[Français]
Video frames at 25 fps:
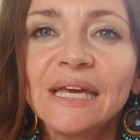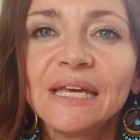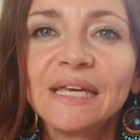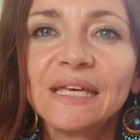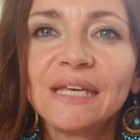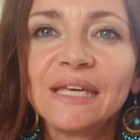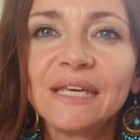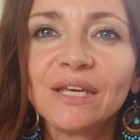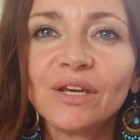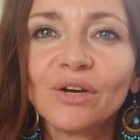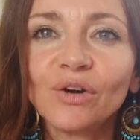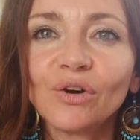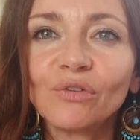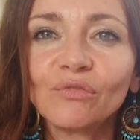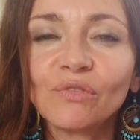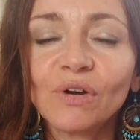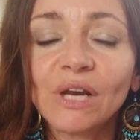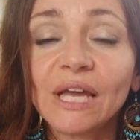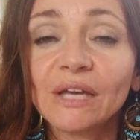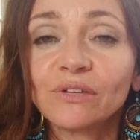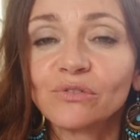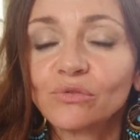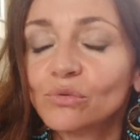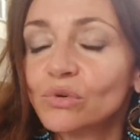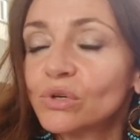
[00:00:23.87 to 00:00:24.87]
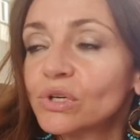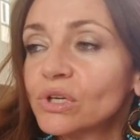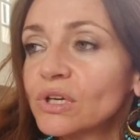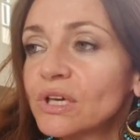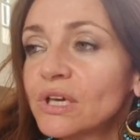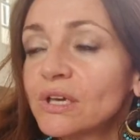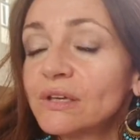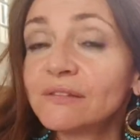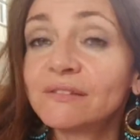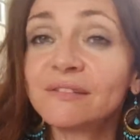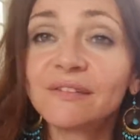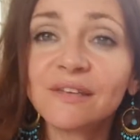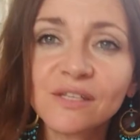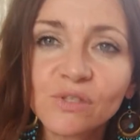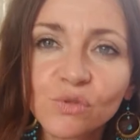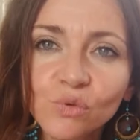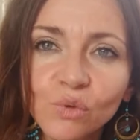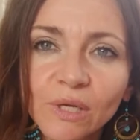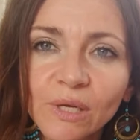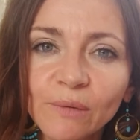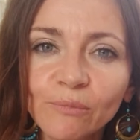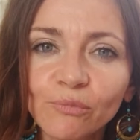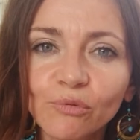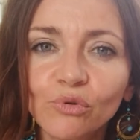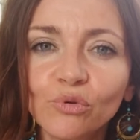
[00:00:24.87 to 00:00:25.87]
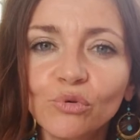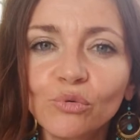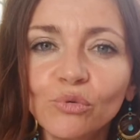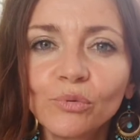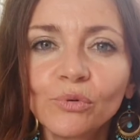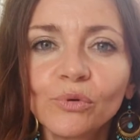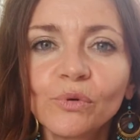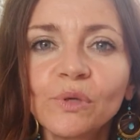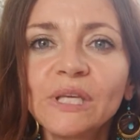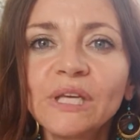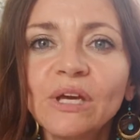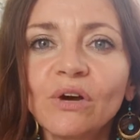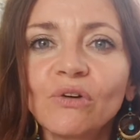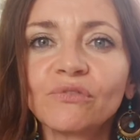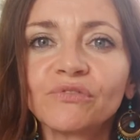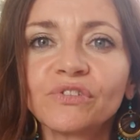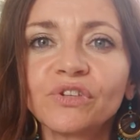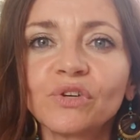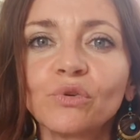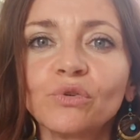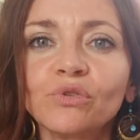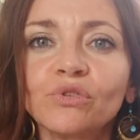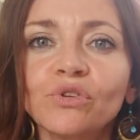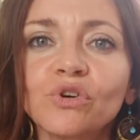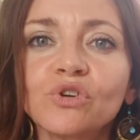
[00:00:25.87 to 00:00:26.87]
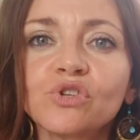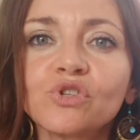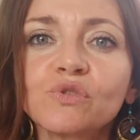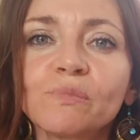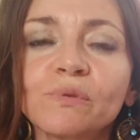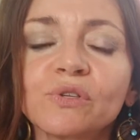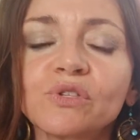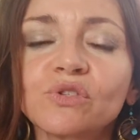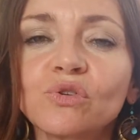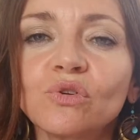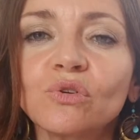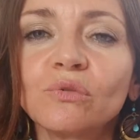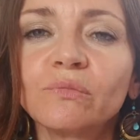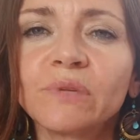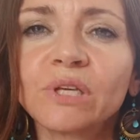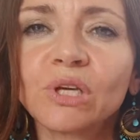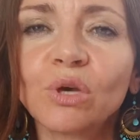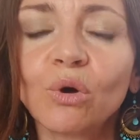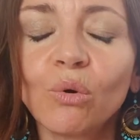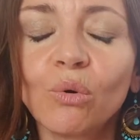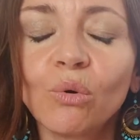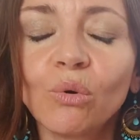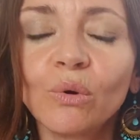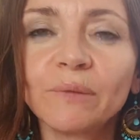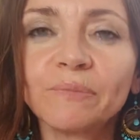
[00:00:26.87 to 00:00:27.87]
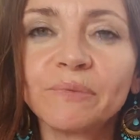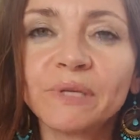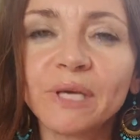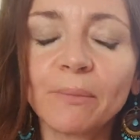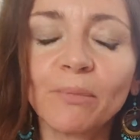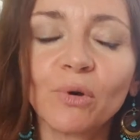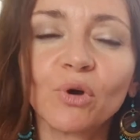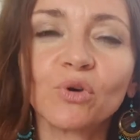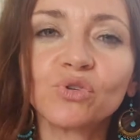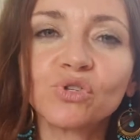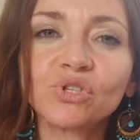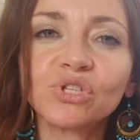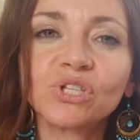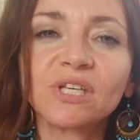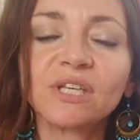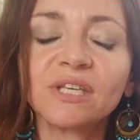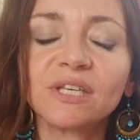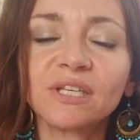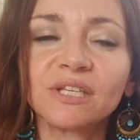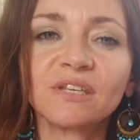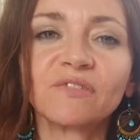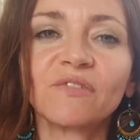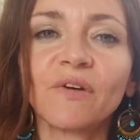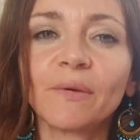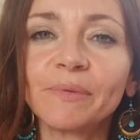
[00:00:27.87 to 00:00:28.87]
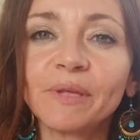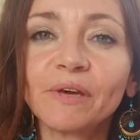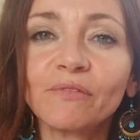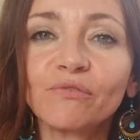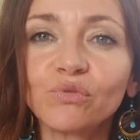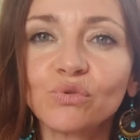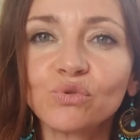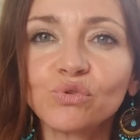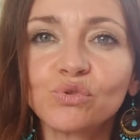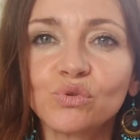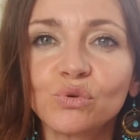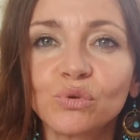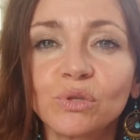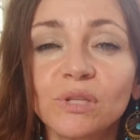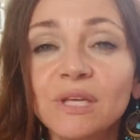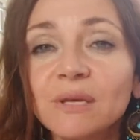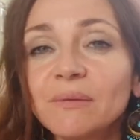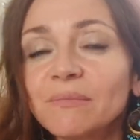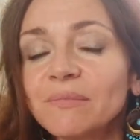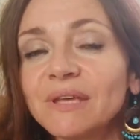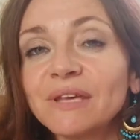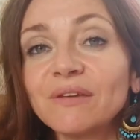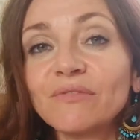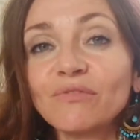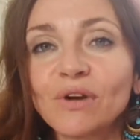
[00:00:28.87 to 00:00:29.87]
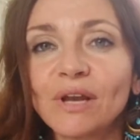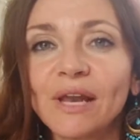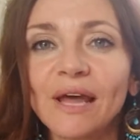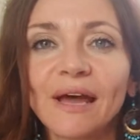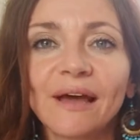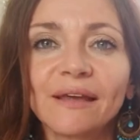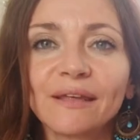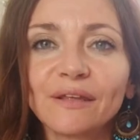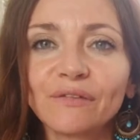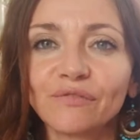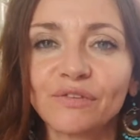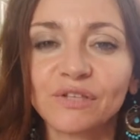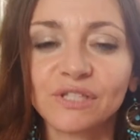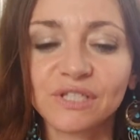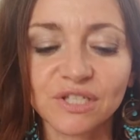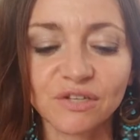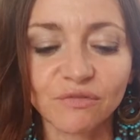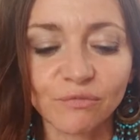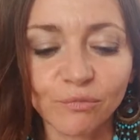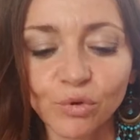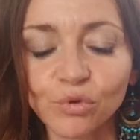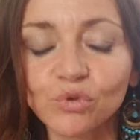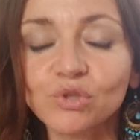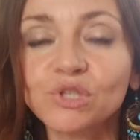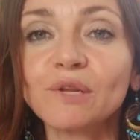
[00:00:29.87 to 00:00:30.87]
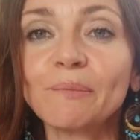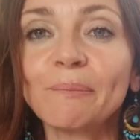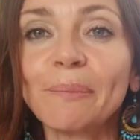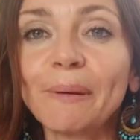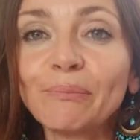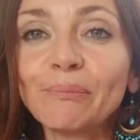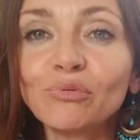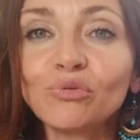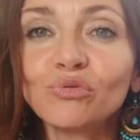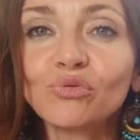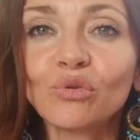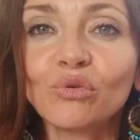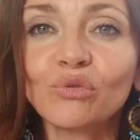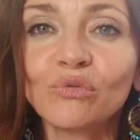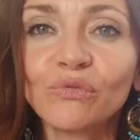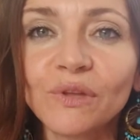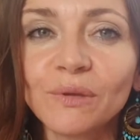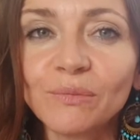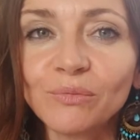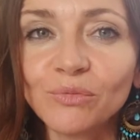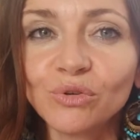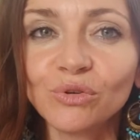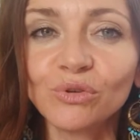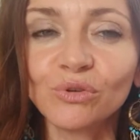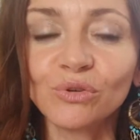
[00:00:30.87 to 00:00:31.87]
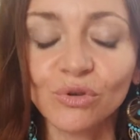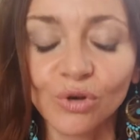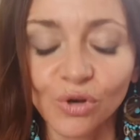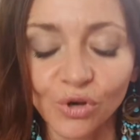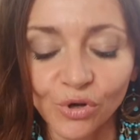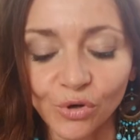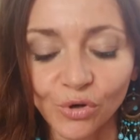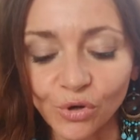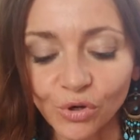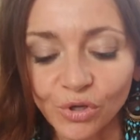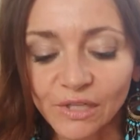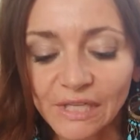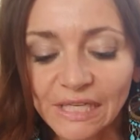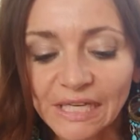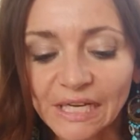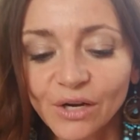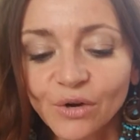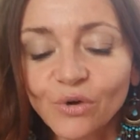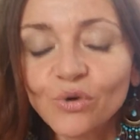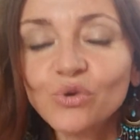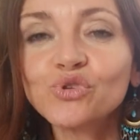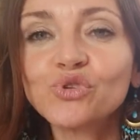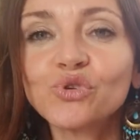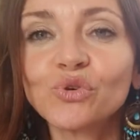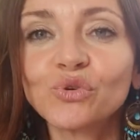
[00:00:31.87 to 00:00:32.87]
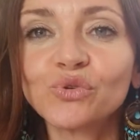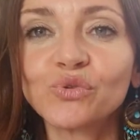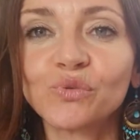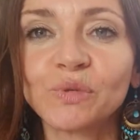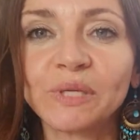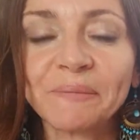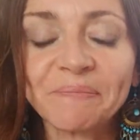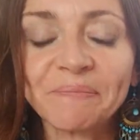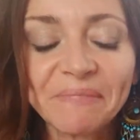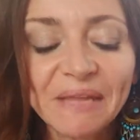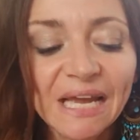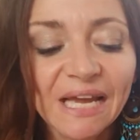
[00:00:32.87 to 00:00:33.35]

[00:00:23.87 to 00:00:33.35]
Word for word: Et euh, voilà, donc désolée pour le bruit environnant, je pense que le micro est bien branché et qu'il va bien fonctionner, mais voilà Effectivement, effectivement, j'ai pas pu trouver mieux euh, aujourd'hui.